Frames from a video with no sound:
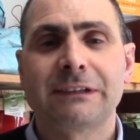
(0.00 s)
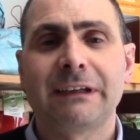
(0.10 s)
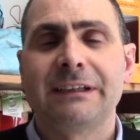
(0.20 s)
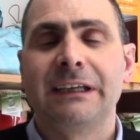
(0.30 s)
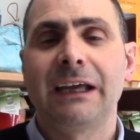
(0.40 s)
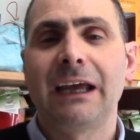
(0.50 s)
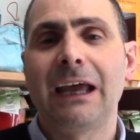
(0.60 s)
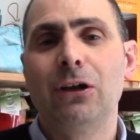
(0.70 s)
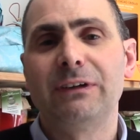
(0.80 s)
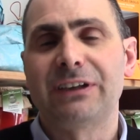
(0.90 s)
da dire
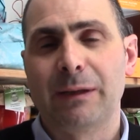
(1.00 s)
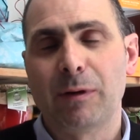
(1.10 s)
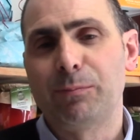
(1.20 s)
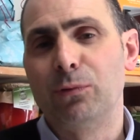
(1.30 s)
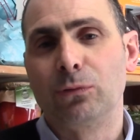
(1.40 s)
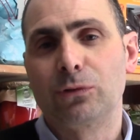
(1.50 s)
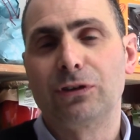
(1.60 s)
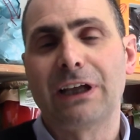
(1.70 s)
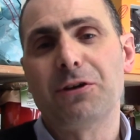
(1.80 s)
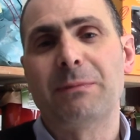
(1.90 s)
e lo vedremo appunto
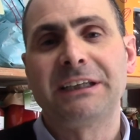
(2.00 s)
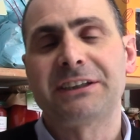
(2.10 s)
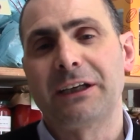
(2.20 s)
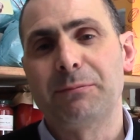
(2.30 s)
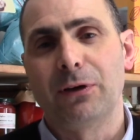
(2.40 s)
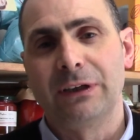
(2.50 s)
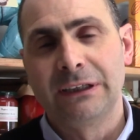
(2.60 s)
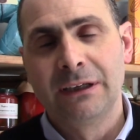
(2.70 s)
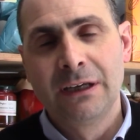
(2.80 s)
da domani sera in poi